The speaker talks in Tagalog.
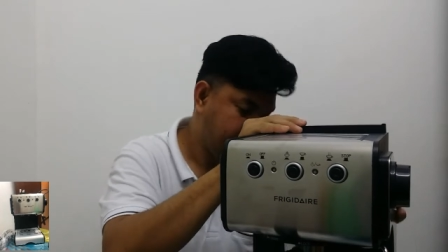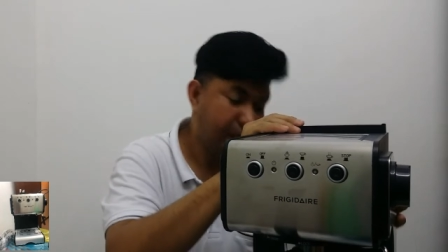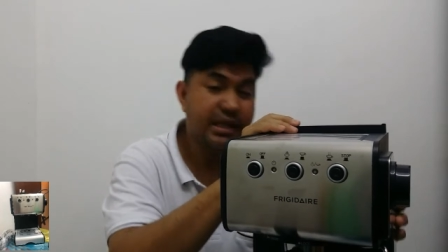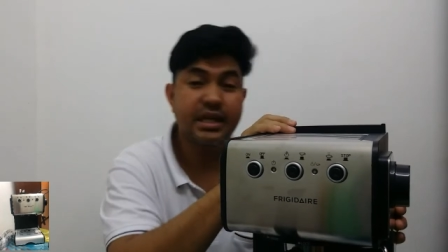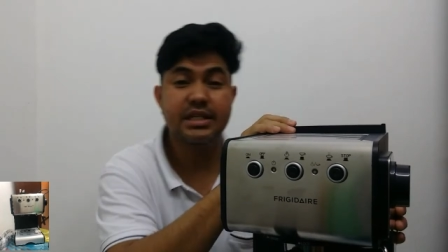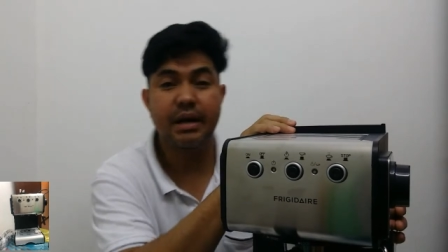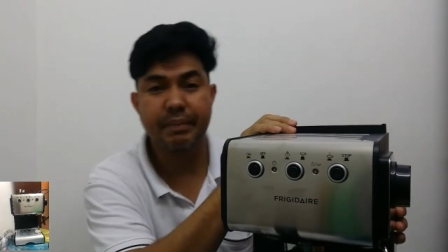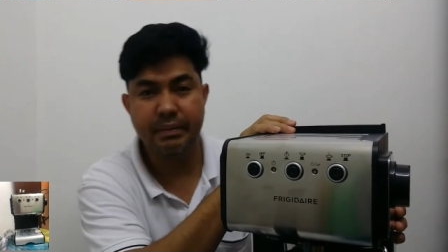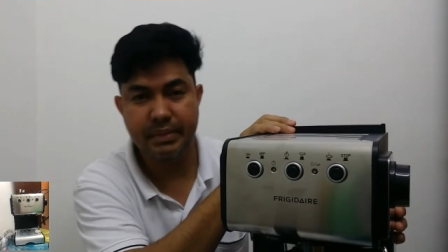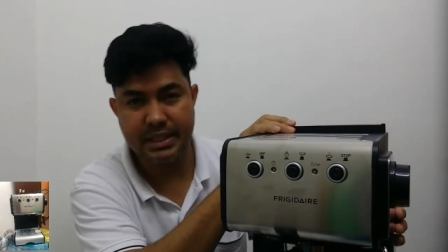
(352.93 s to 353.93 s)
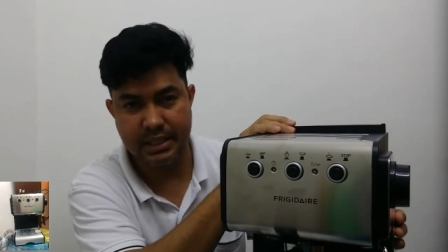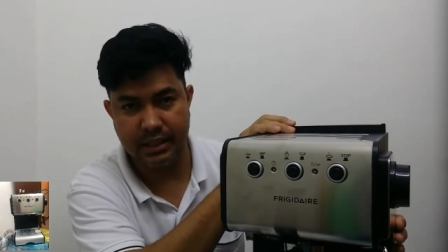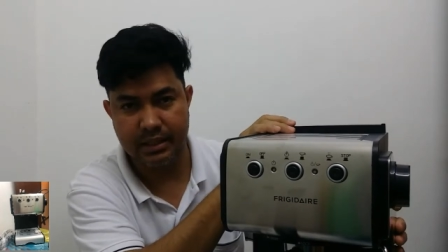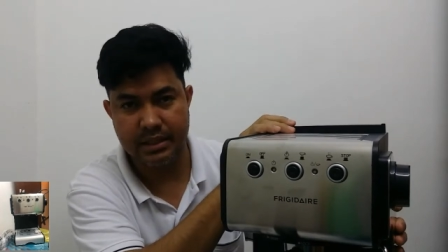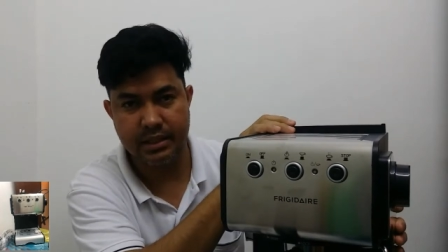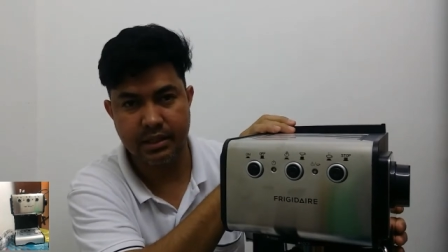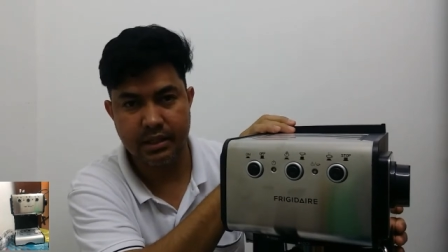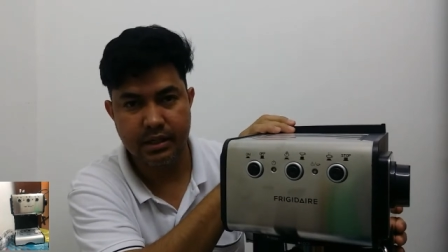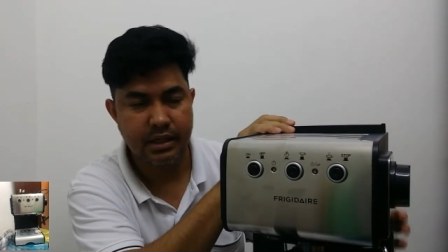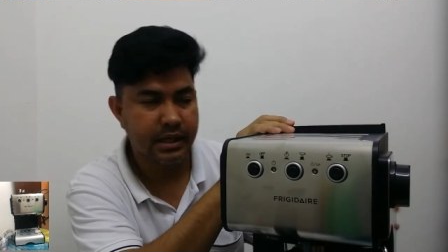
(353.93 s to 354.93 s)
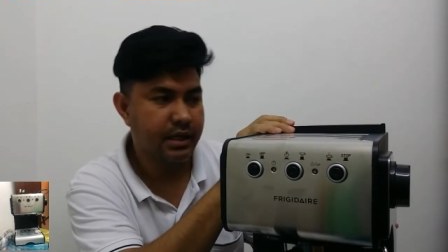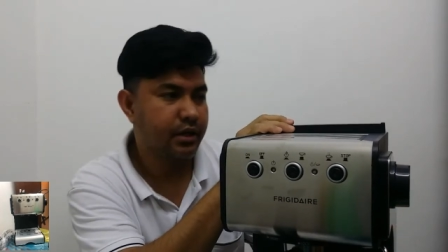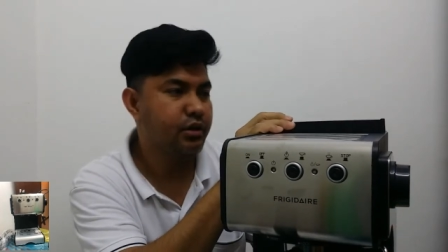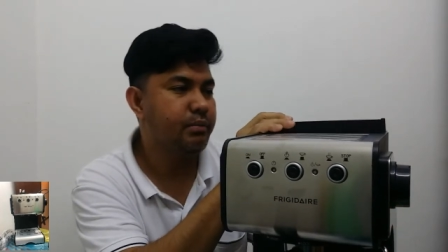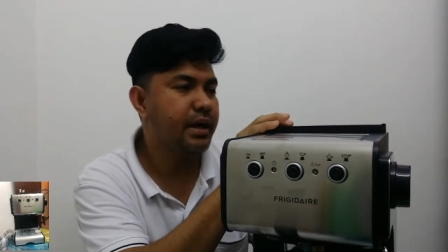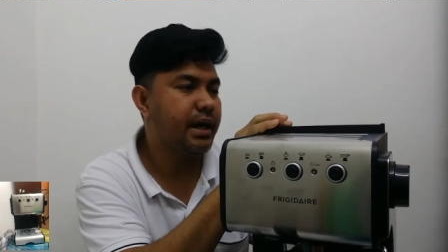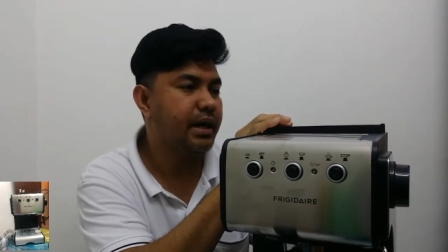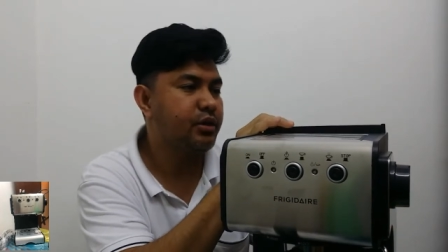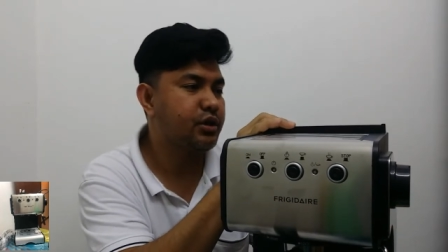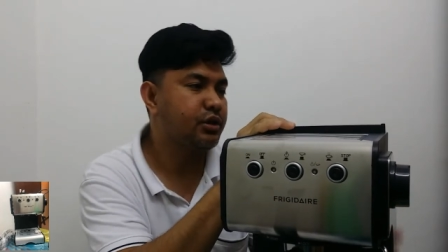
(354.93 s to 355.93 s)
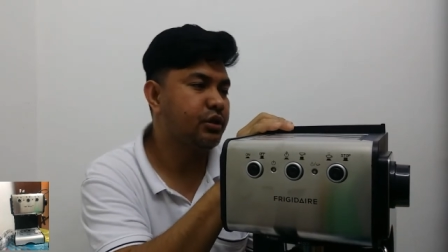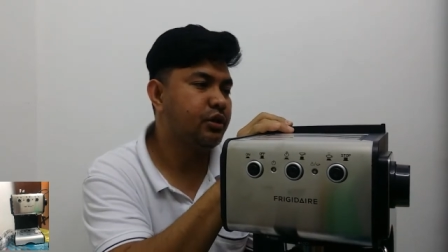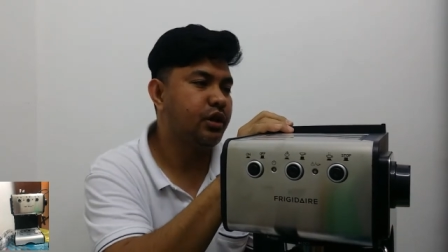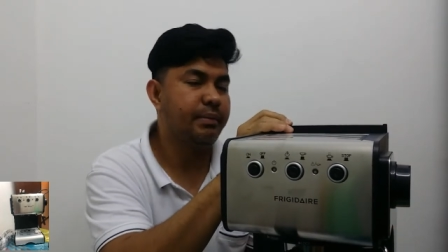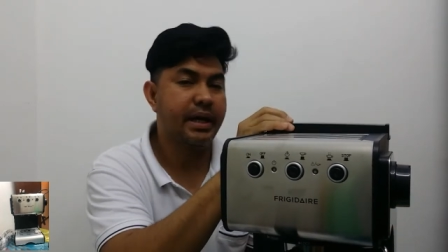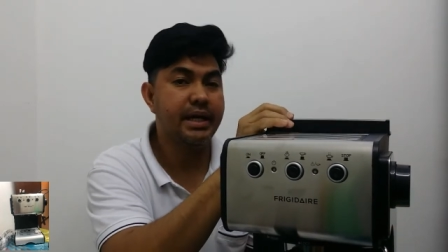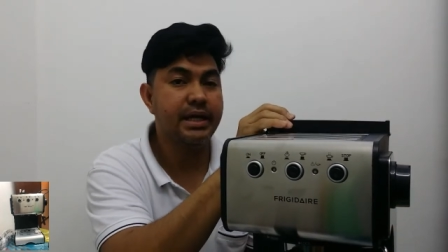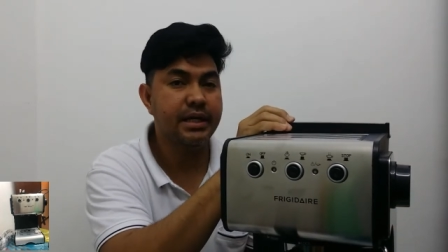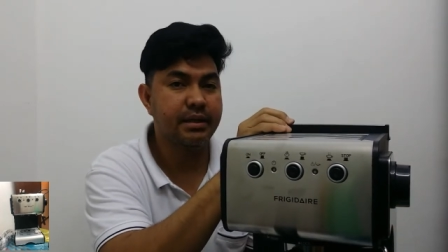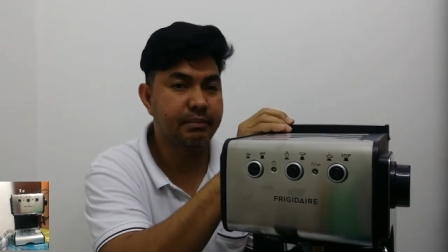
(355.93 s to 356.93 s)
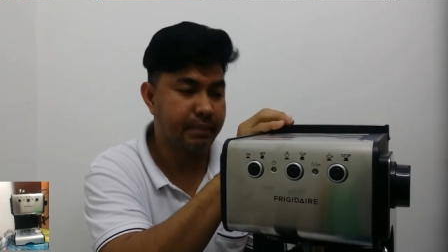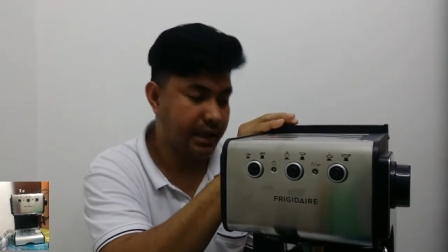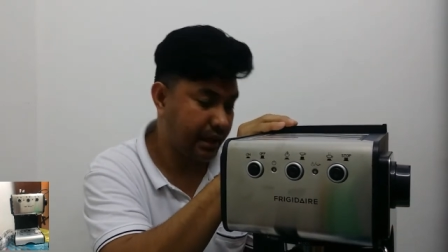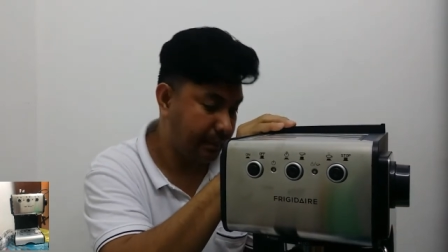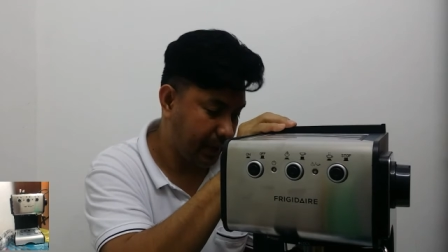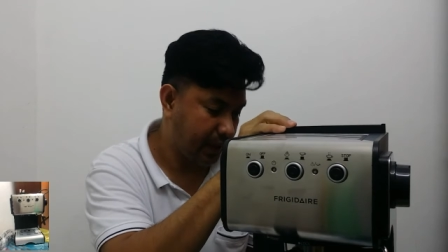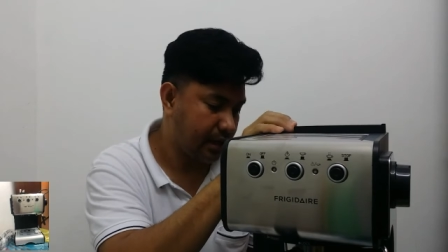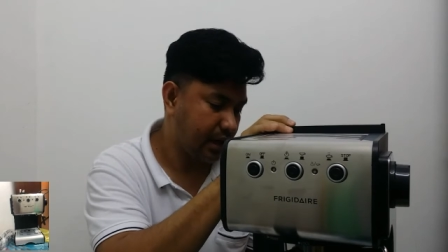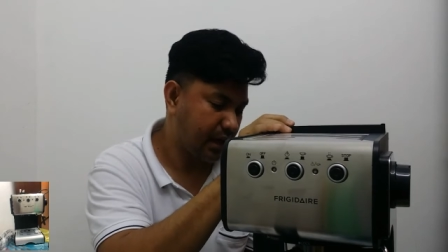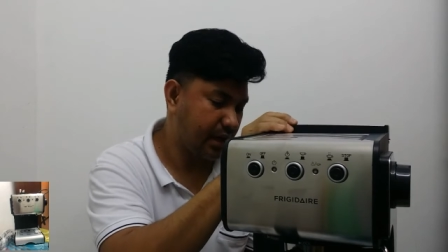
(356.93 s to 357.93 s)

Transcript: pwede rin siyang pang business. Yung mga gusto or mahilig magkape,